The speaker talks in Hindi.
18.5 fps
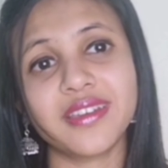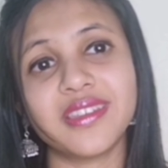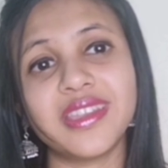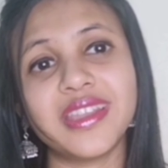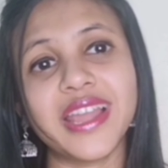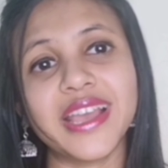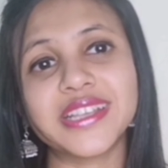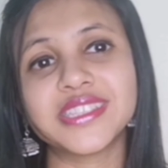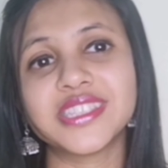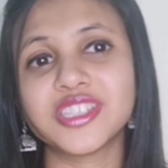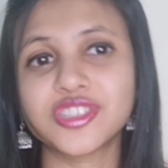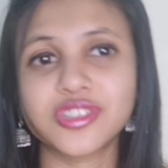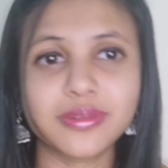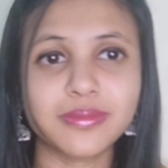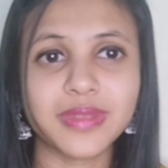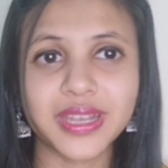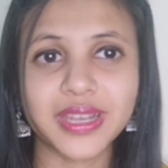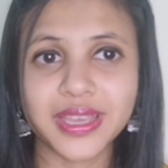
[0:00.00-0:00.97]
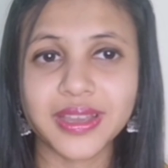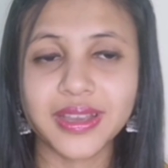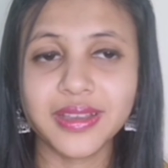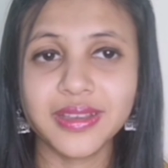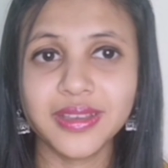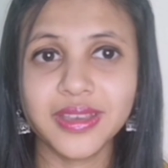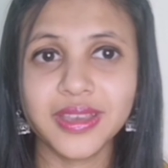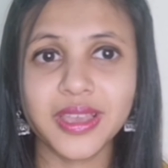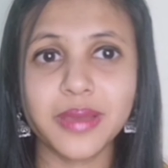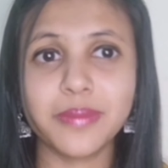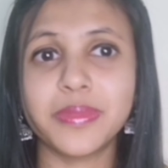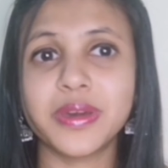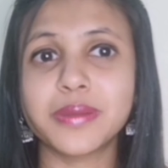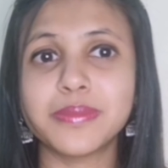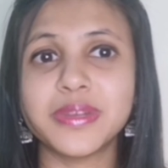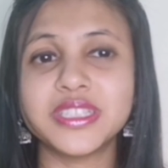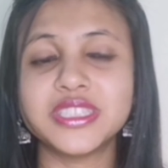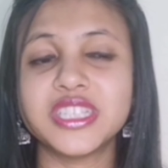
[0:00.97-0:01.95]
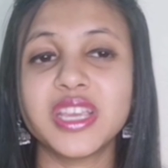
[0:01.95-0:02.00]
से एक रिलैक्सेशन मिलेगा
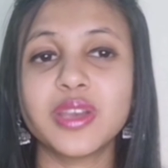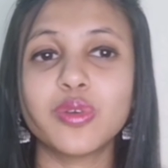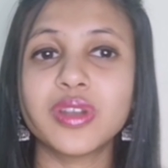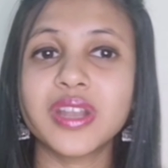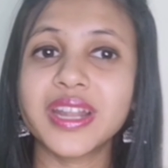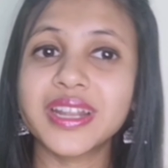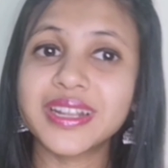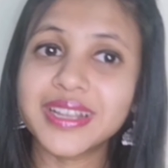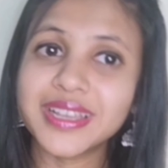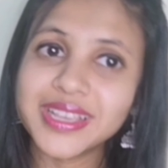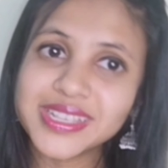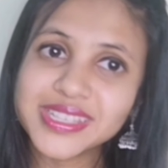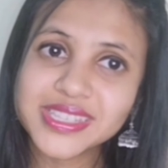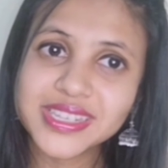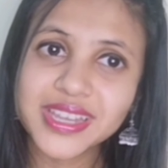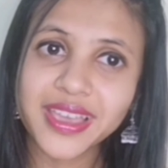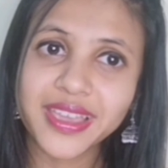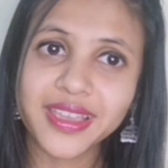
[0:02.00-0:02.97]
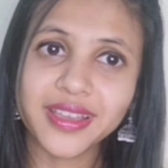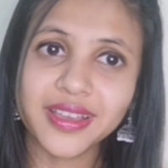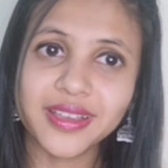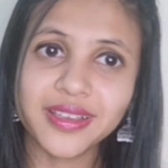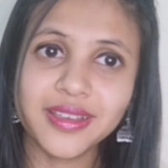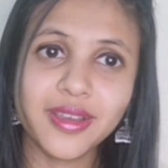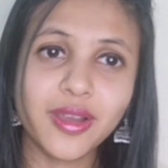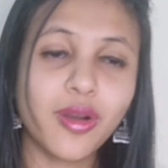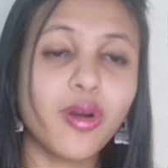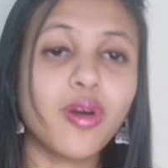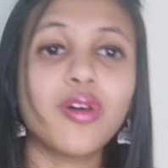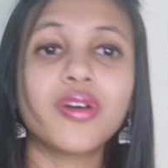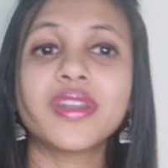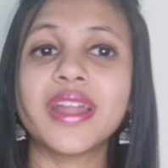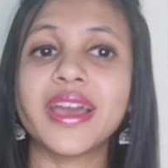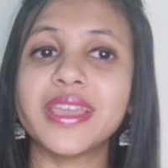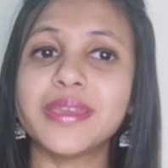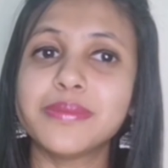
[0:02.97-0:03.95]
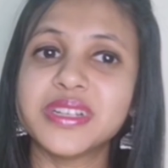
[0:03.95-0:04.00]
पर बच्चे को ना टेस्ट आएगा
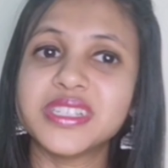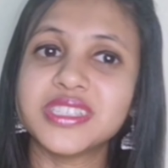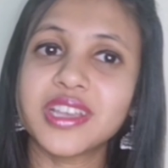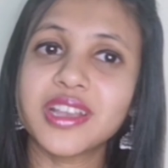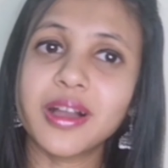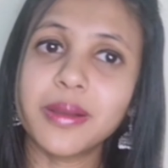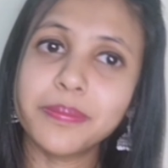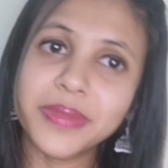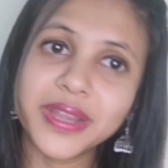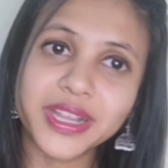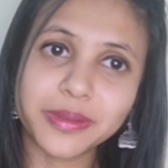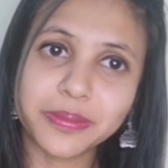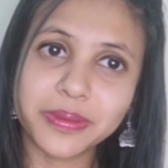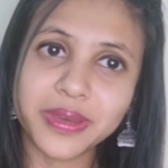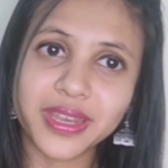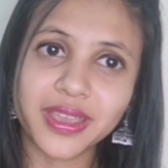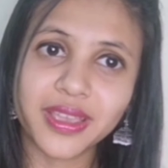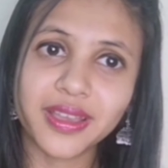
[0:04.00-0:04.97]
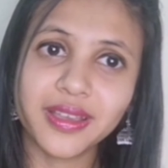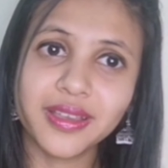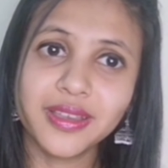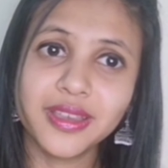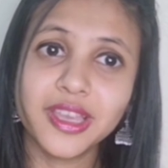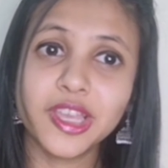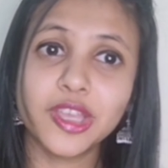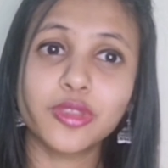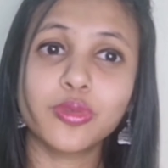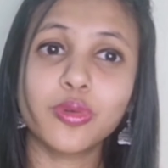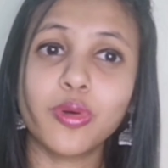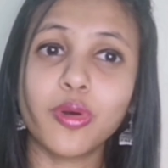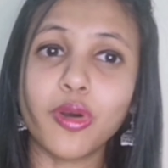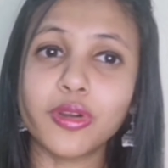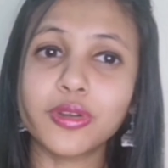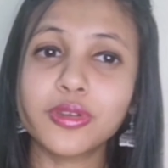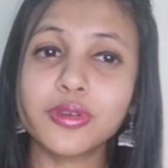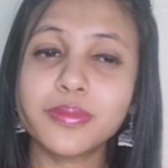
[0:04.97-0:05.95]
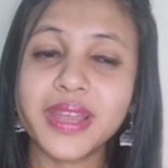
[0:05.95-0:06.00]
और ना ही बच्चे का पेट भरेगा तो
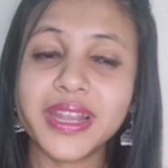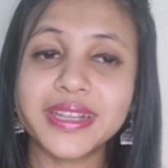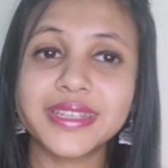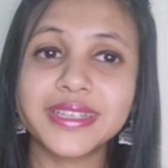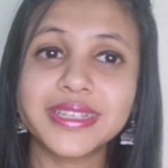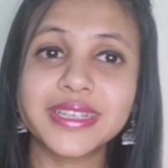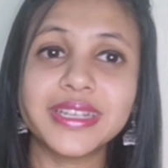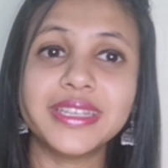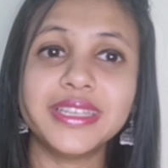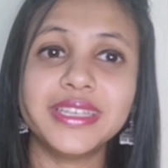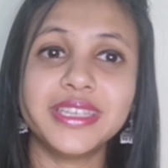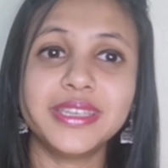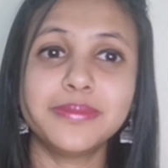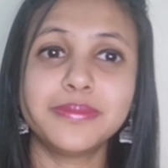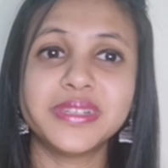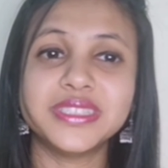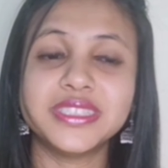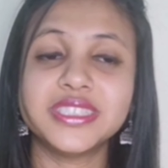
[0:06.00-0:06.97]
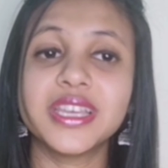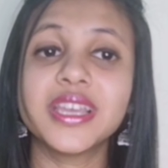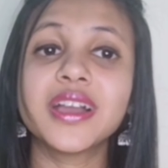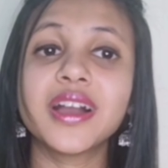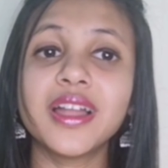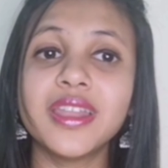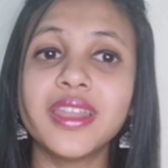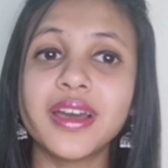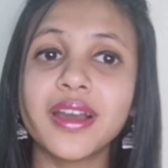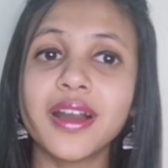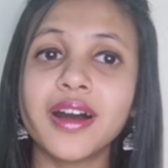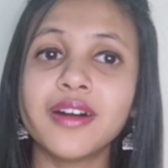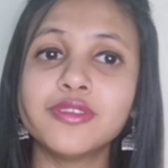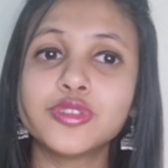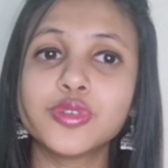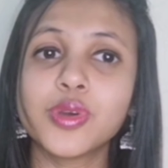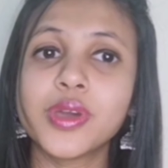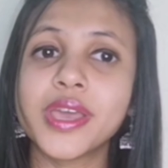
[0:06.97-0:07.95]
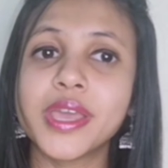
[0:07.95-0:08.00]
ऑटोमेटिकली ही बच्चे का
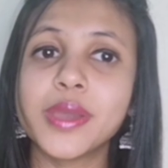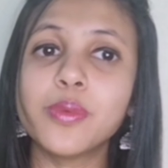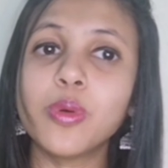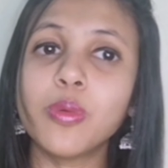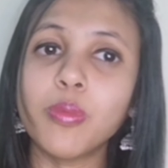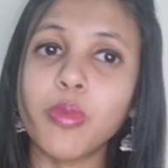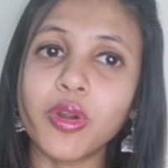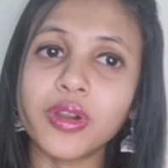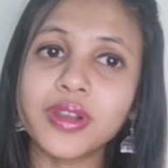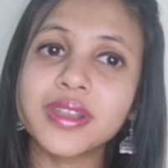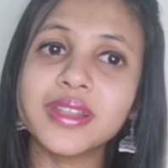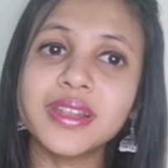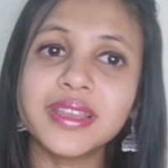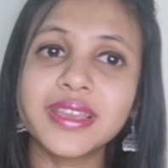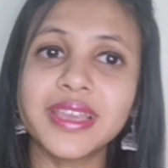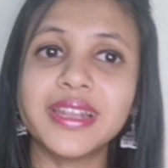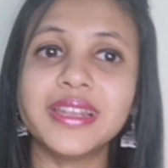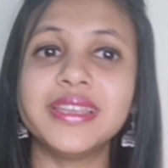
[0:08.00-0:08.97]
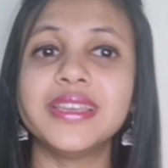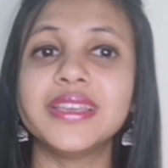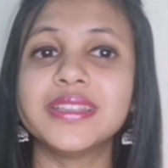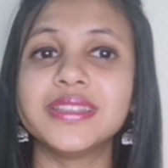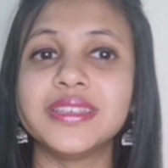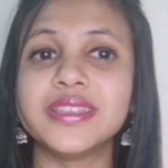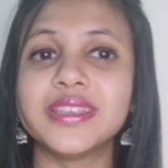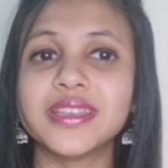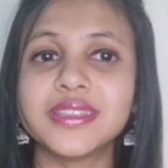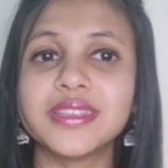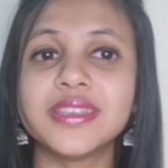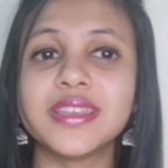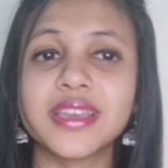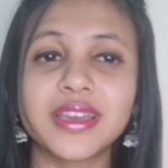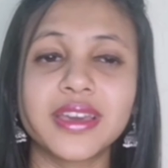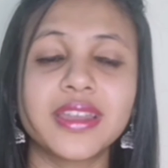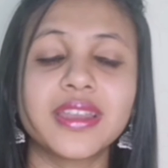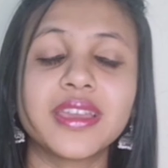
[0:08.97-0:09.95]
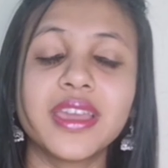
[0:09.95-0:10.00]
लगाव जो है वो बॉटल के लिए धीरे
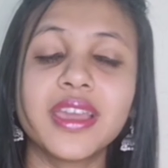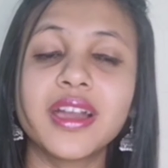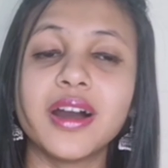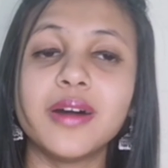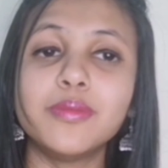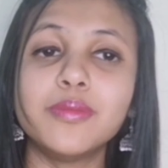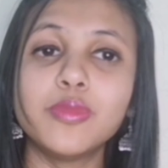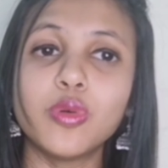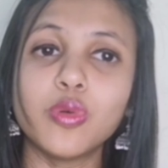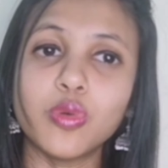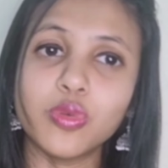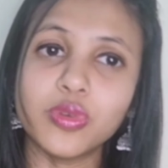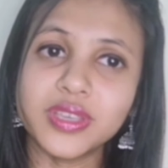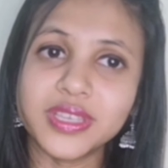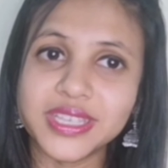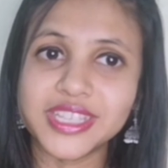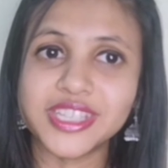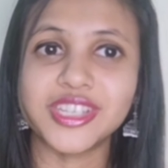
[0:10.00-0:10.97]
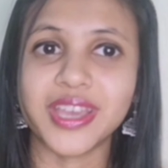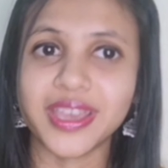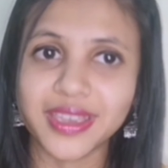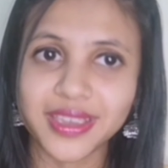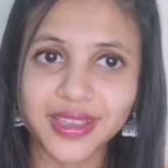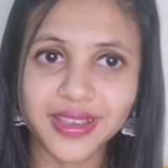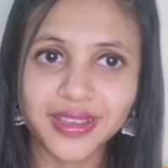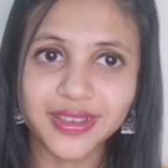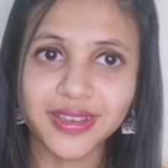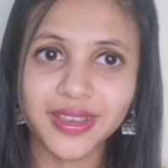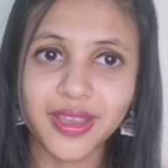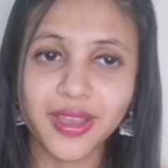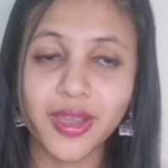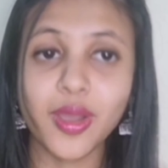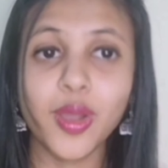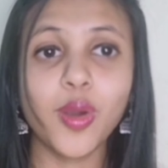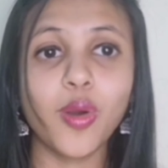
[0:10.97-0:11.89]
धीरे करके कम हो ही जाएगा